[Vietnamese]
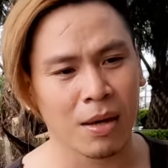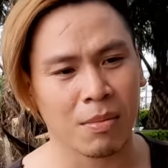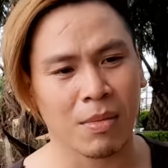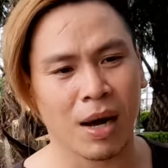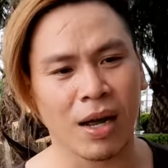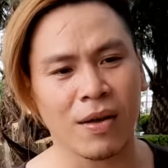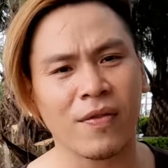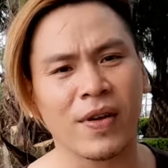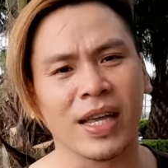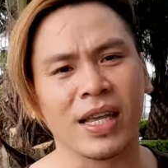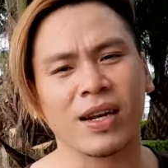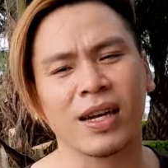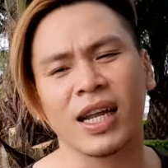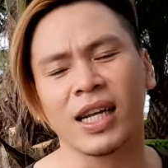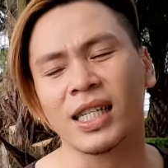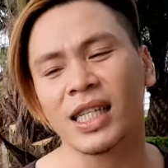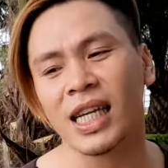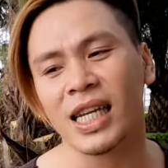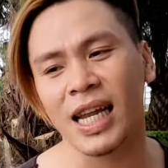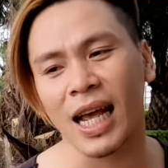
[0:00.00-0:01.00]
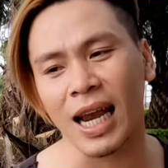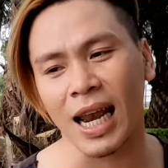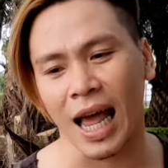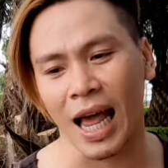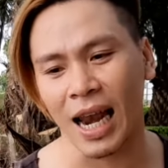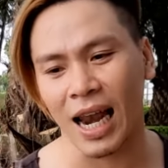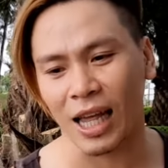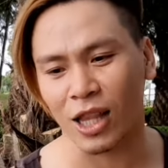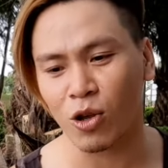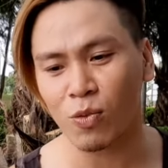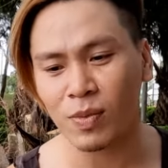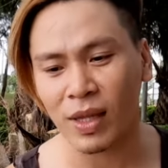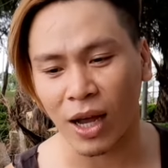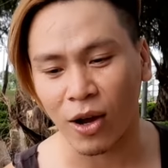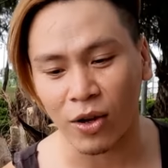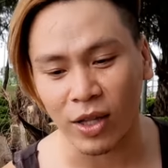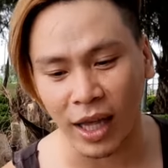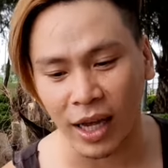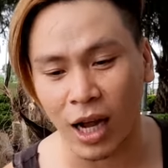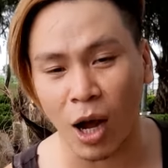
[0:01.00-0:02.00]
bởi vì lĩnh xin nhắc lại là chúng ta
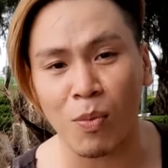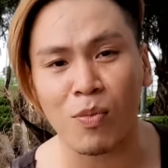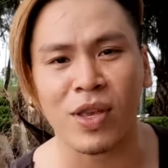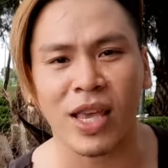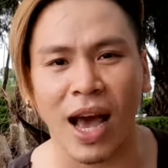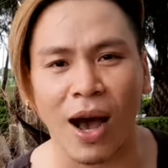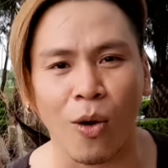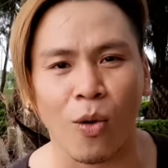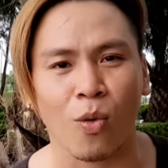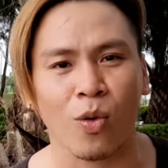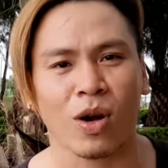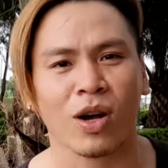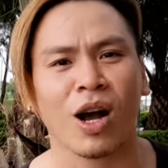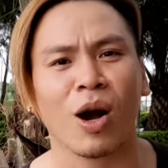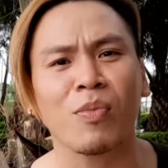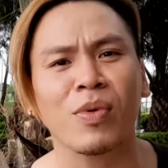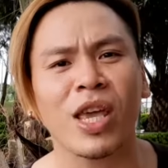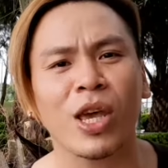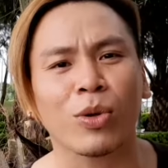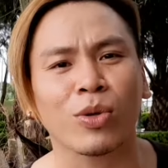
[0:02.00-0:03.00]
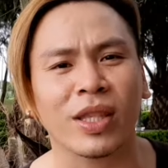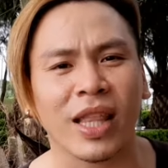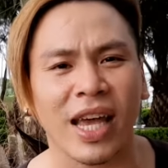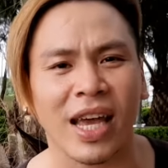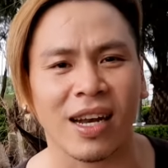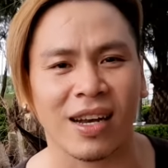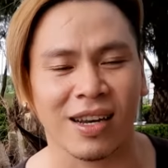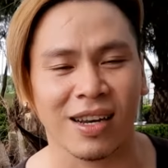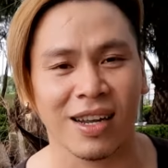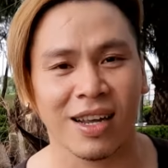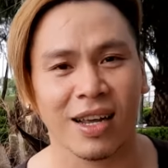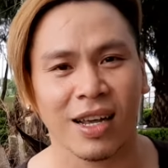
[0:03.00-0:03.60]
có thể không giàu không nhiều tiền